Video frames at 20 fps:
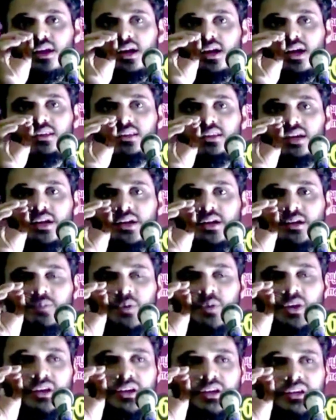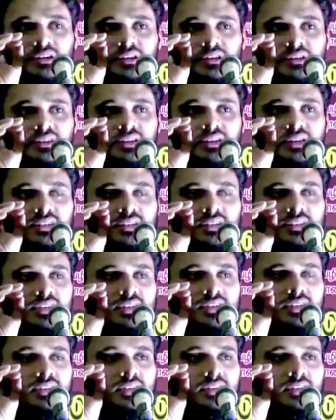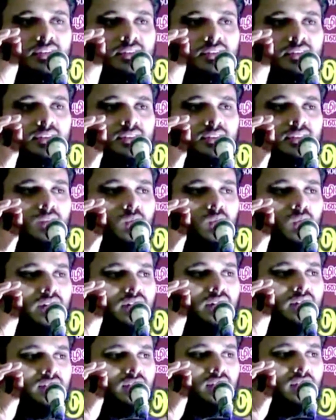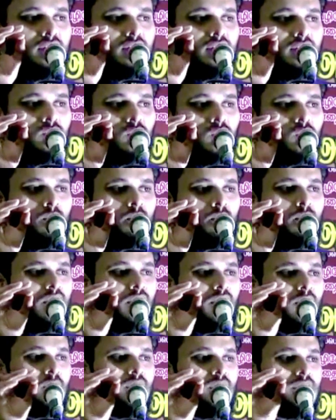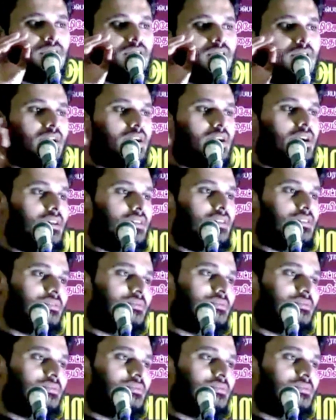அந்த அடிப்படையிலிருந்து அந்த நியதியிலிருந்து இந்த உலகத்தில் எதுவும் மாறுபட்டு நடக்காது